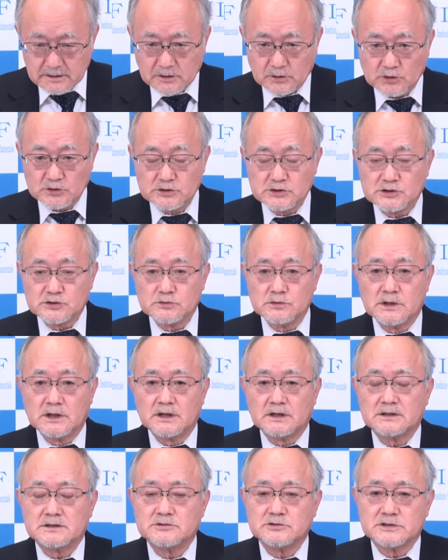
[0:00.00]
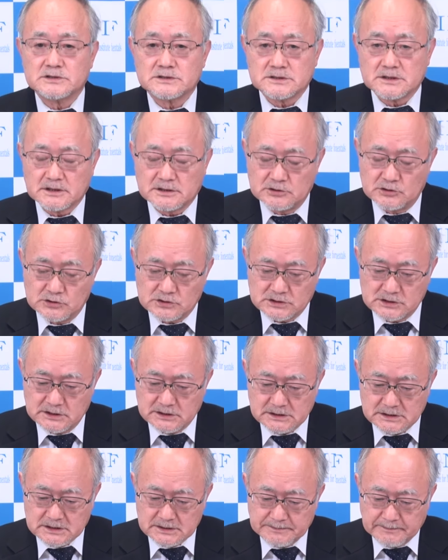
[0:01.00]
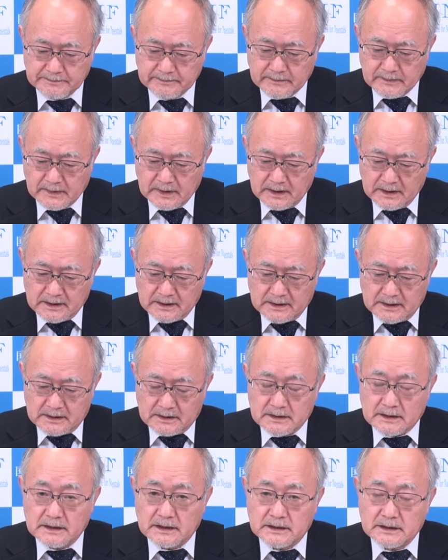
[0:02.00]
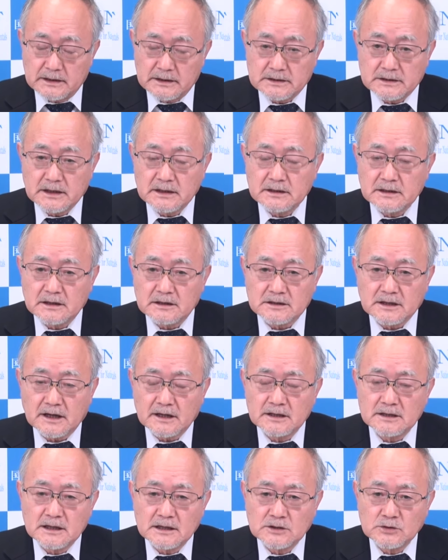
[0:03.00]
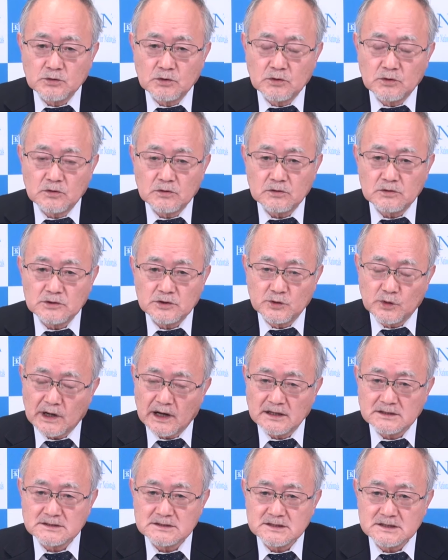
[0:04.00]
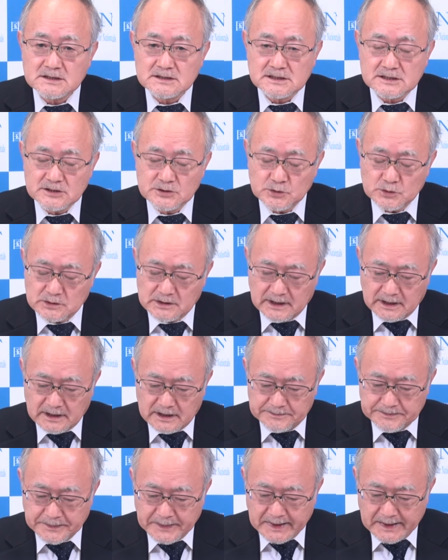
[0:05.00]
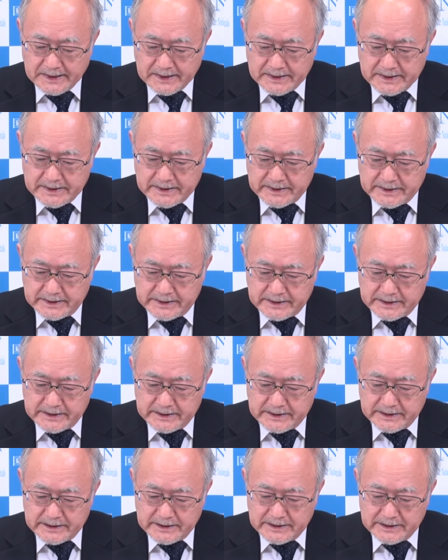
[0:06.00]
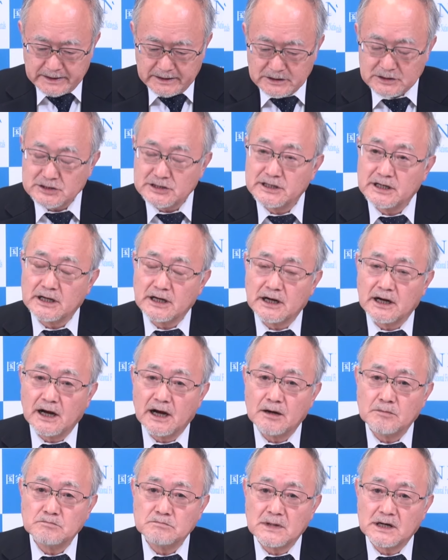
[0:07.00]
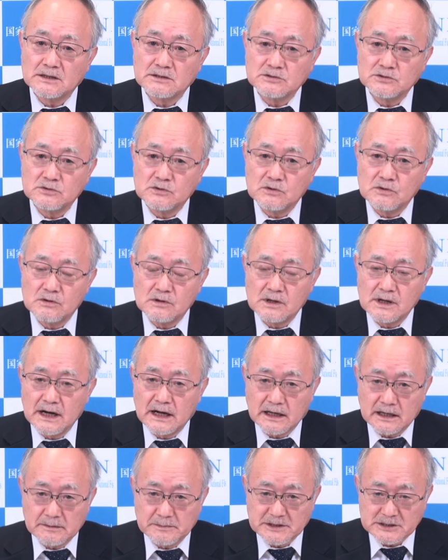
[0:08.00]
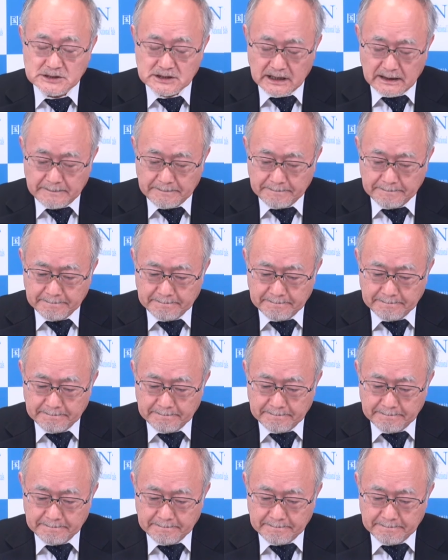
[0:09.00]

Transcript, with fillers: こんにちは岩瀬博です、えー、天下大乱を予感させるような、えー、1年が幕を開けました